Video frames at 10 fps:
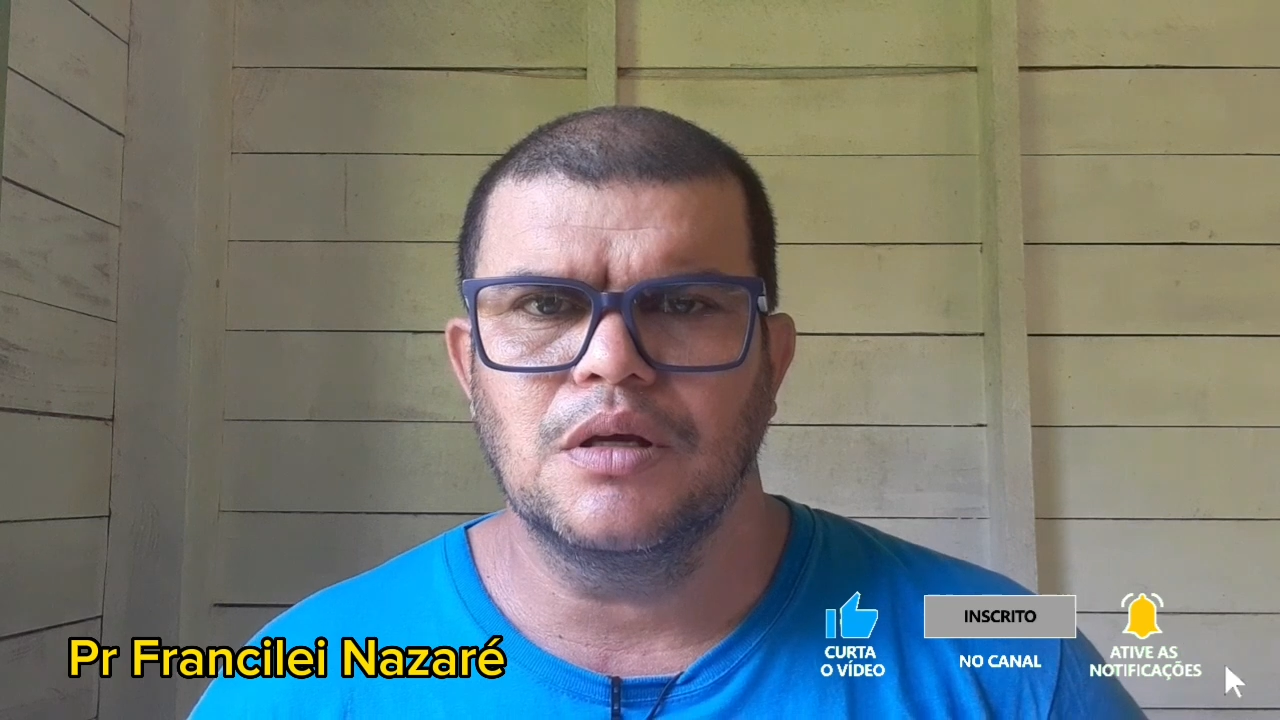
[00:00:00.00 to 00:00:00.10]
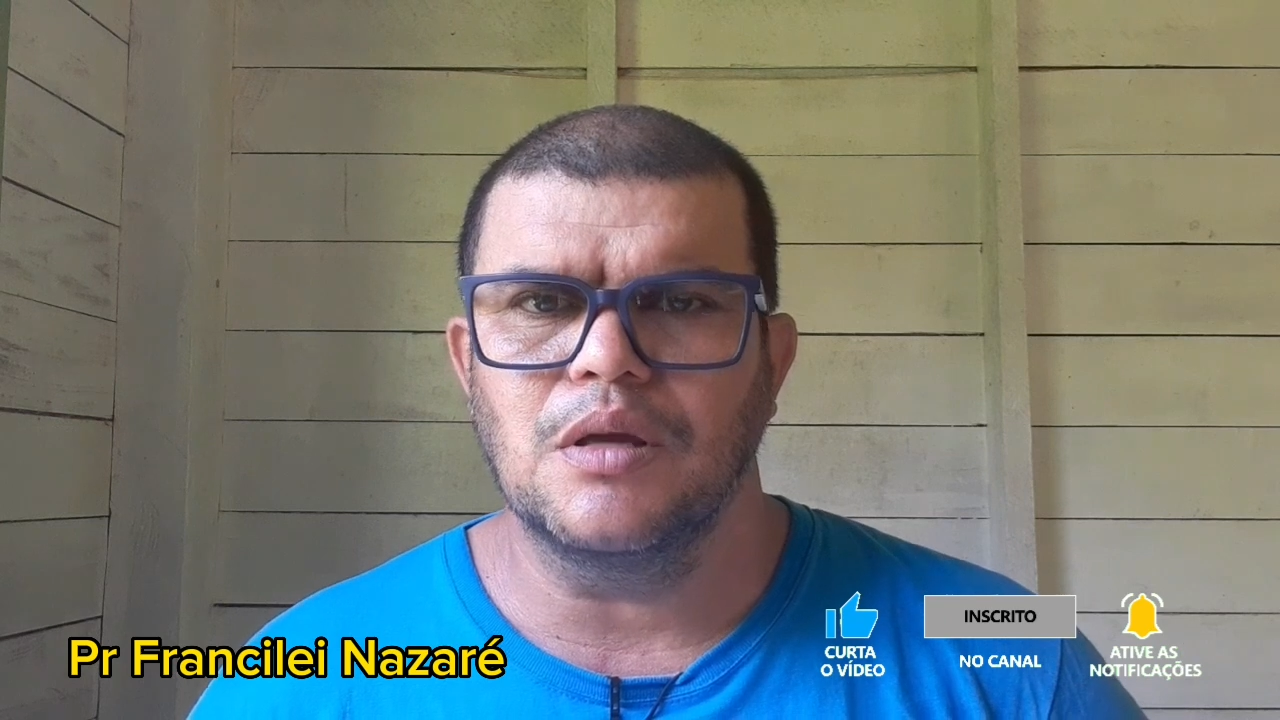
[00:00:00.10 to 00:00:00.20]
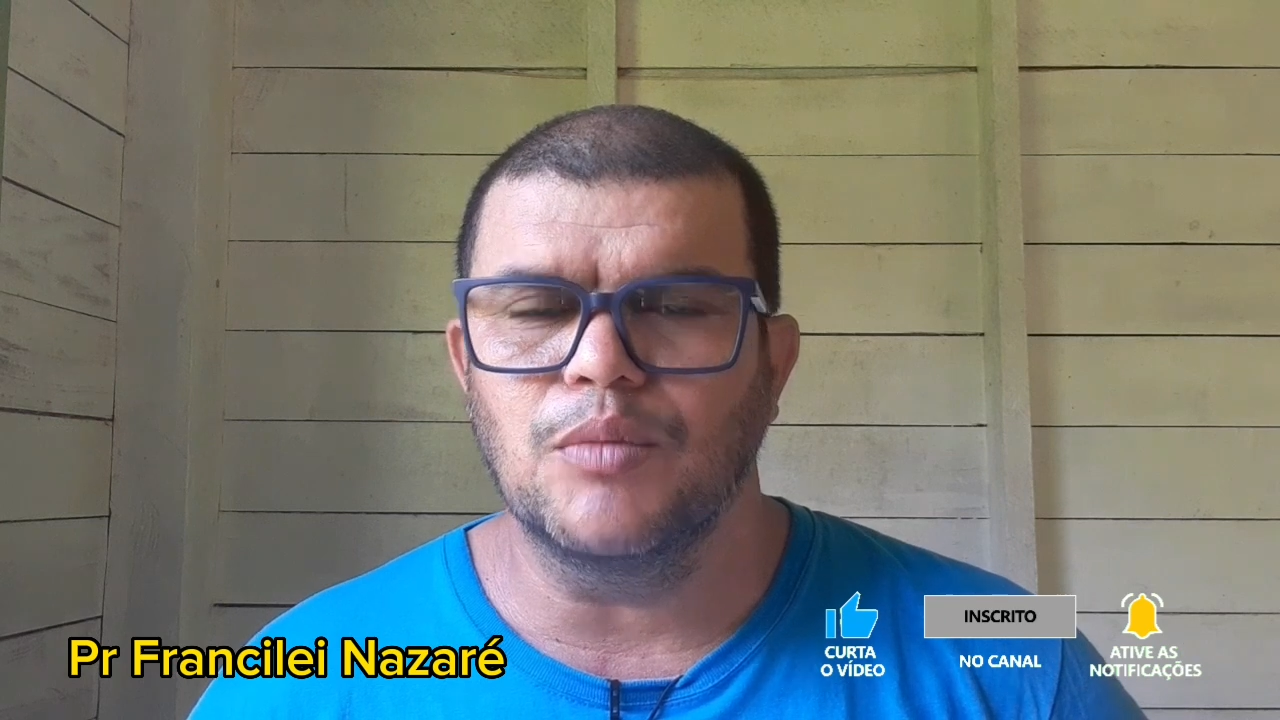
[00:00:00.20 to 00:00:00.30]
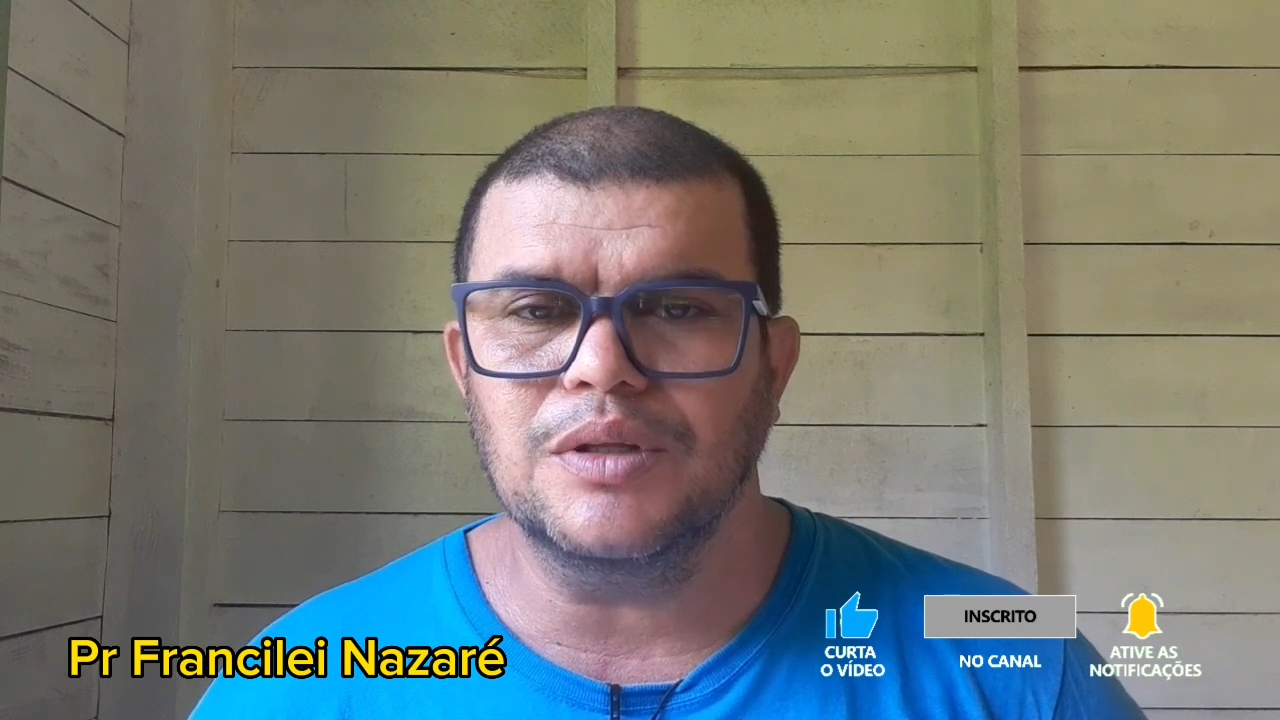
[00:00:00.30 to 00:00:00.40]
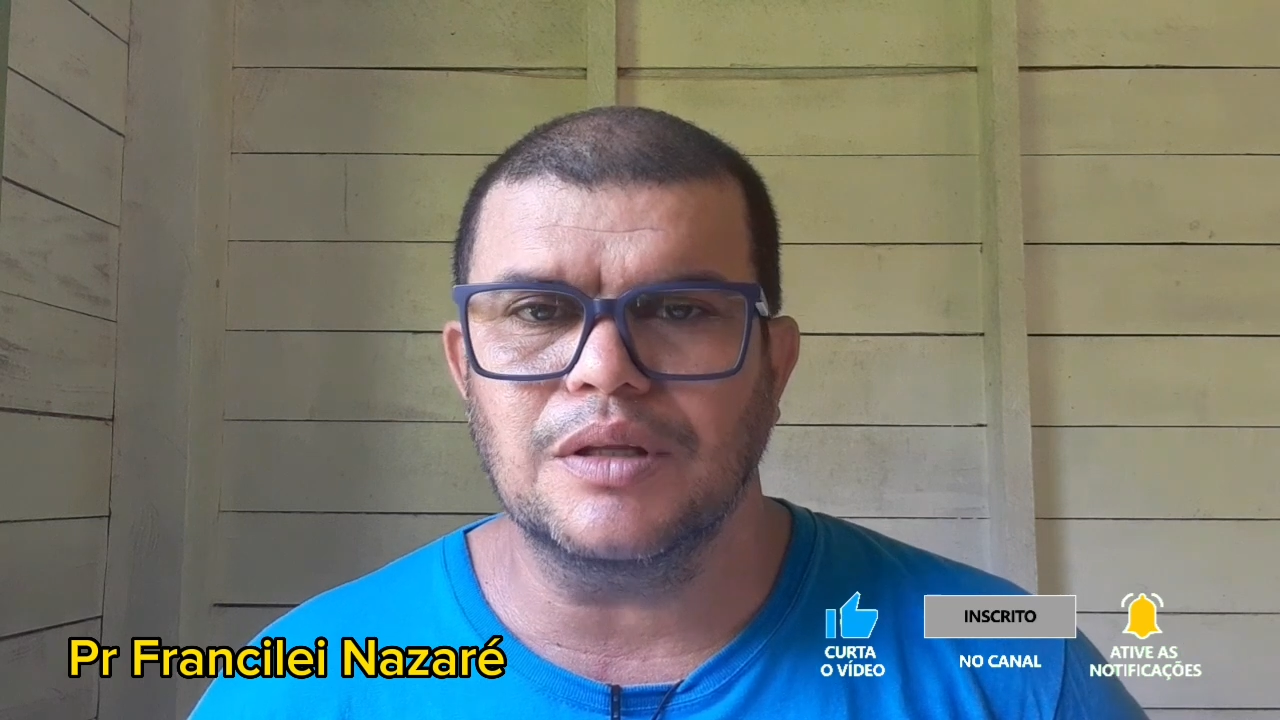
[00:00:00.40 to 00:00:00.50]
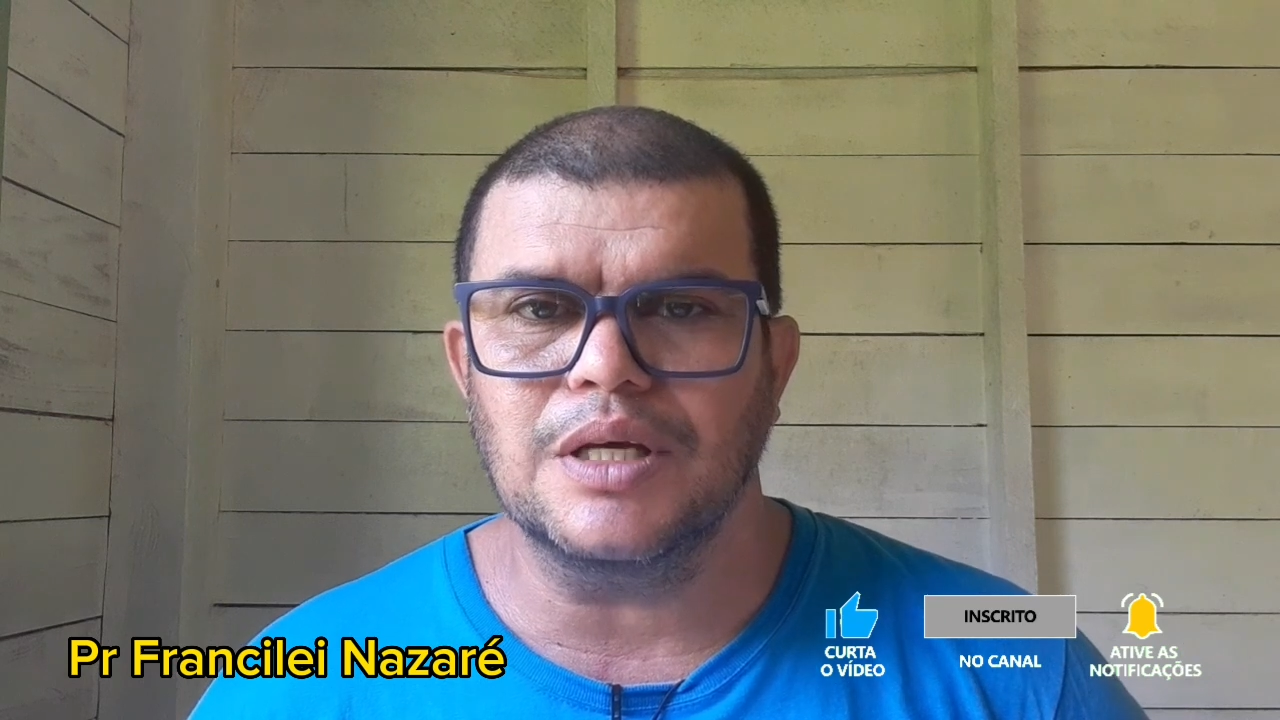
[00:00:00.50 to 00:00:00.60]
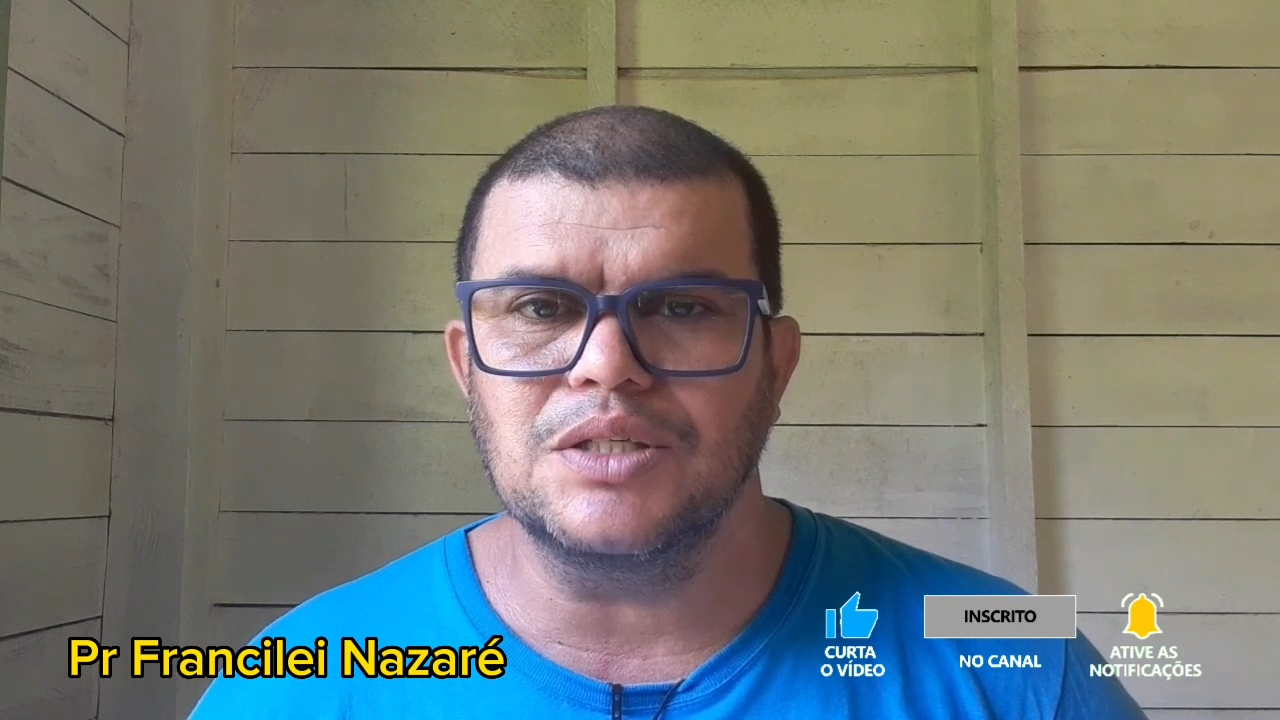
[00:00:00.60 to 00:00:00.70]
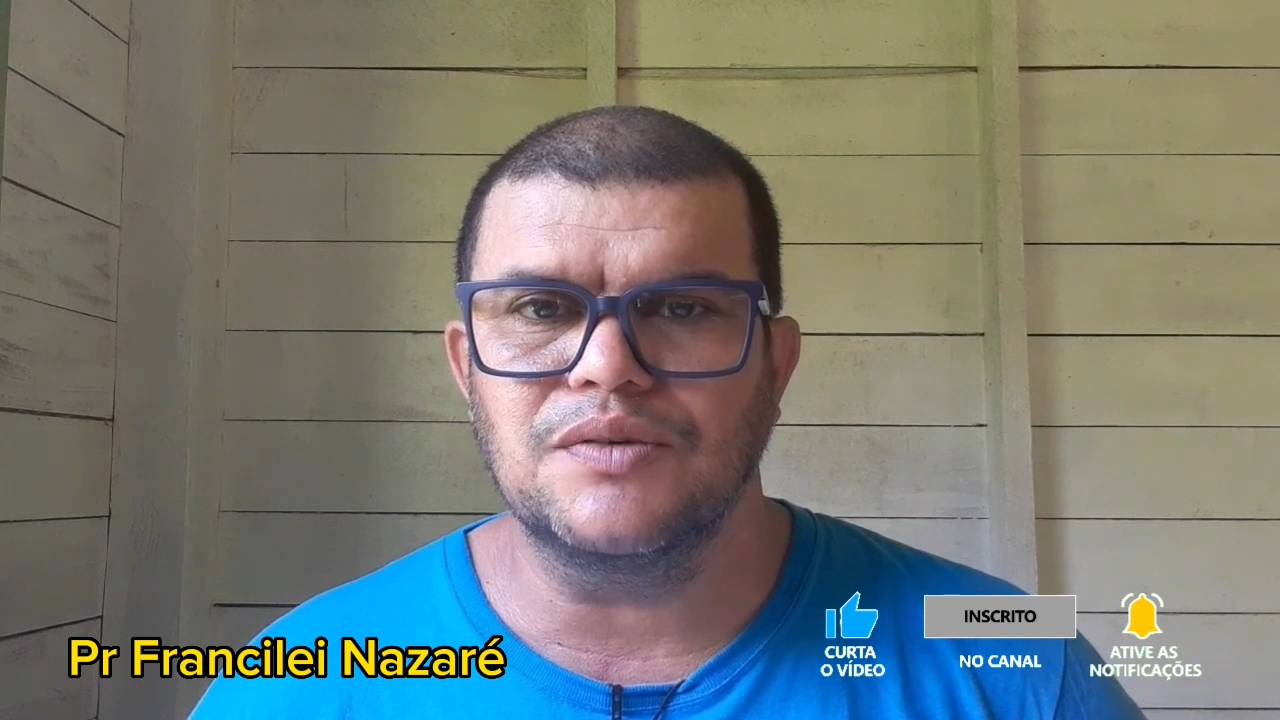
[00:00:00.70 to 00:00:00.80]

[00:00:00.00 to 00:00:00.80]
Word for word: E muitas das